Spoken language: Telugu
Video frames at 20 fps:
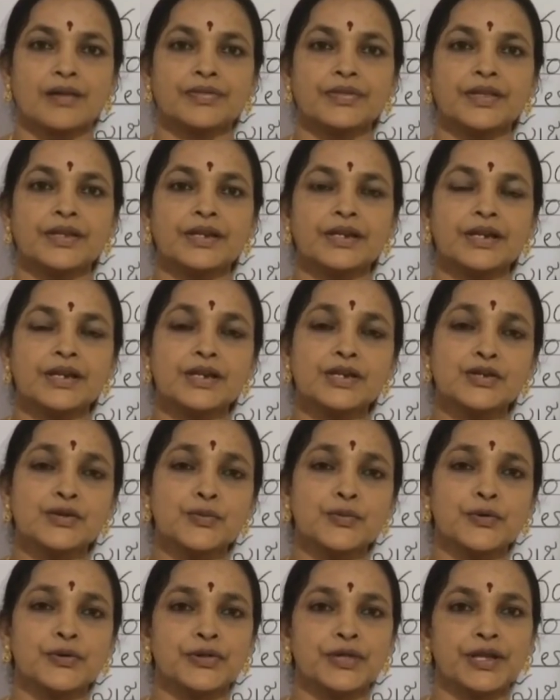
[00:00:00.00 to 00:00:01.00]
అందరికీ
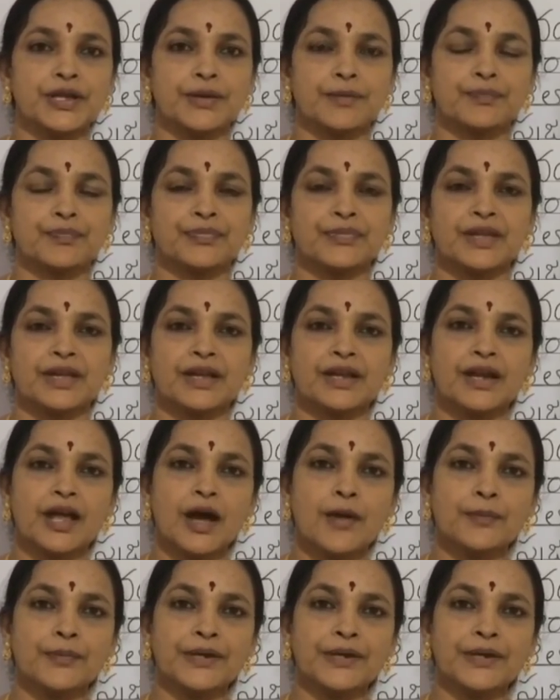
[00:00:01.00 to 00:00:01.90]
శుభోదయం నా